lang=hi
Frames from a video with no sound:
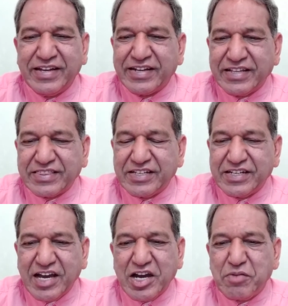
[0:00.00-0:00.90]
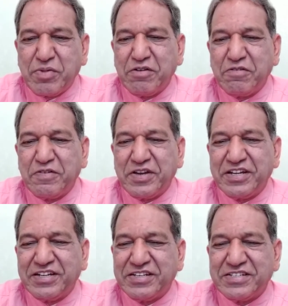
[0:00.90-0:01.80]
कितना भव्य
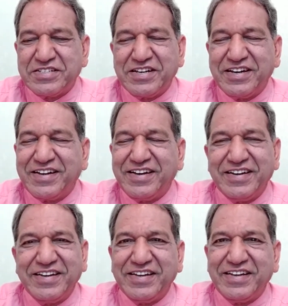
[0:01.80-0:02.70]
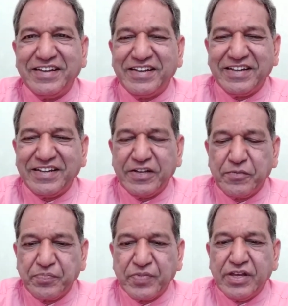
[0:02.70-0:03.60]
नजारा है
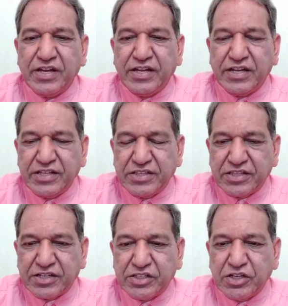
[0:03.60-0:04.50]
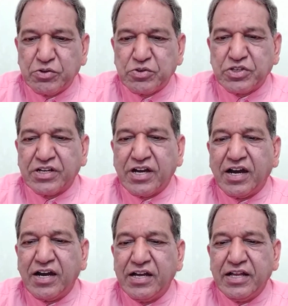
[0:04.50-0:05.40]
इंद्रधनुष का
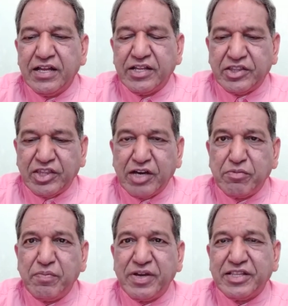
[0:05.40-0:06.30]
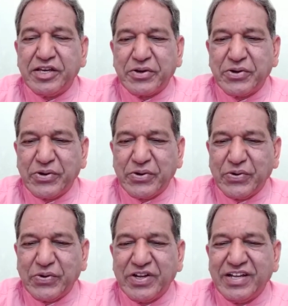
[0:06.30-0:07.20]
नभ में देखो
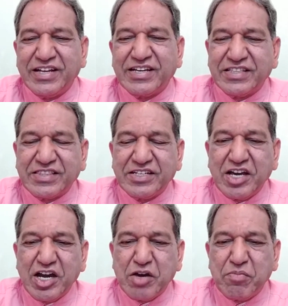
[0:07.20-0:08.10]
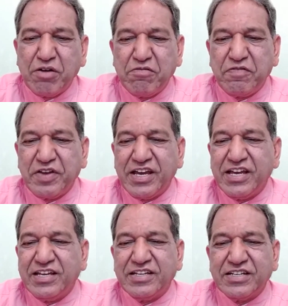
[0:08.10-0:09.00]
कितना भव्य
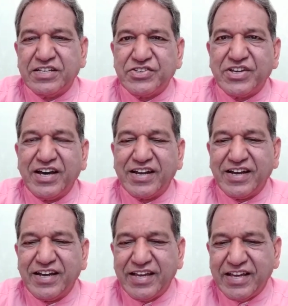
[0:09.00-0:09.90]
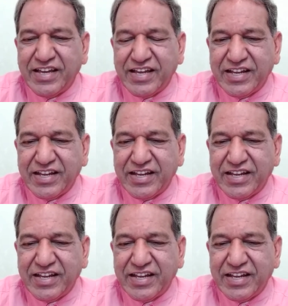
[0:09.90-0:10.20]
नजारा है